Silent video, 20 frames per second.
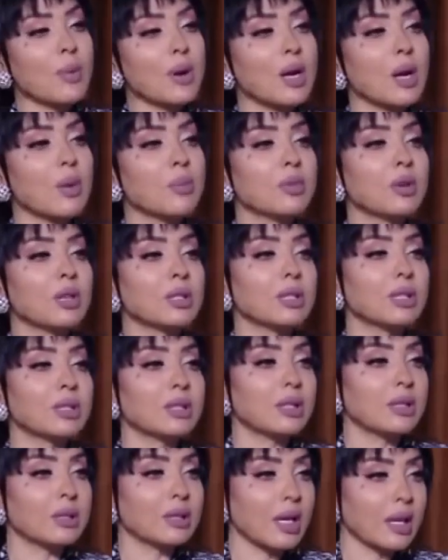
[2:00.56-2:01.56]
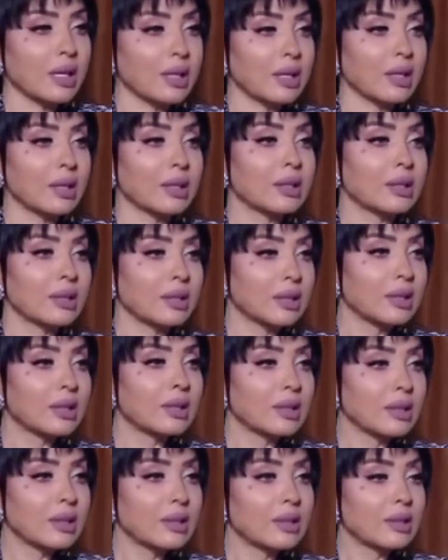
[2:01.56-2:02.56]
لامراض كتير تانية بالظبط كده
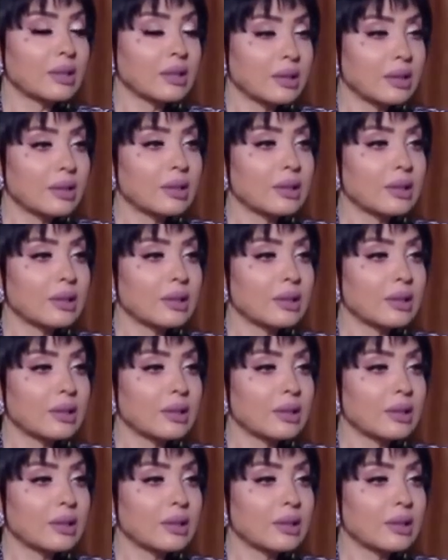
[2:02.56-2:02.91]
بالظبط كده